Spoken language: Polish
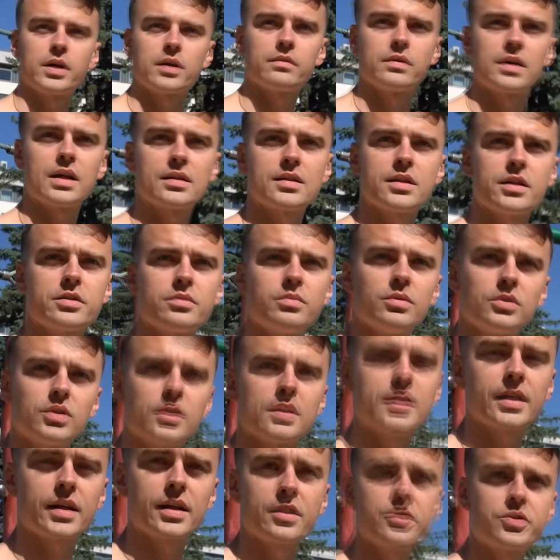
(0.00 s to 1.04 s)
jak wracasz? Bo to
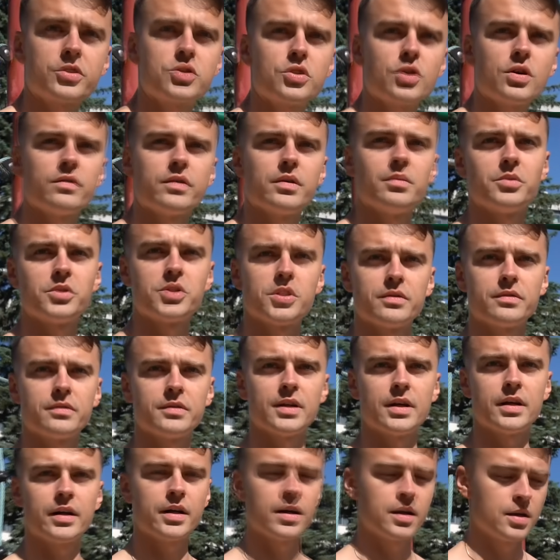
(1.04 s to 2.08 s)
jest takie życiowe. Myślę,
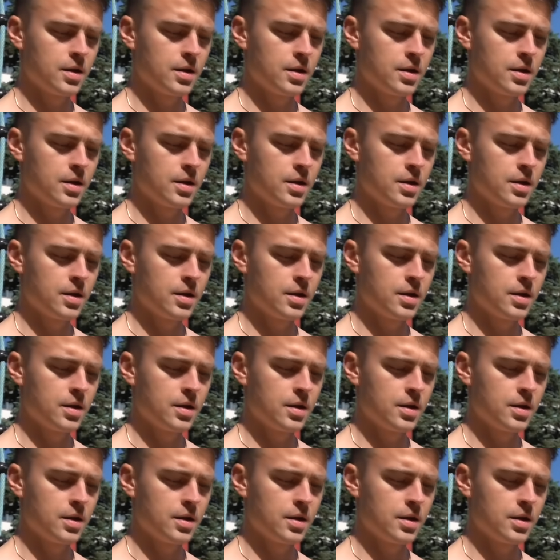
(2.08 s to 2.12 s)
Chodziłem, a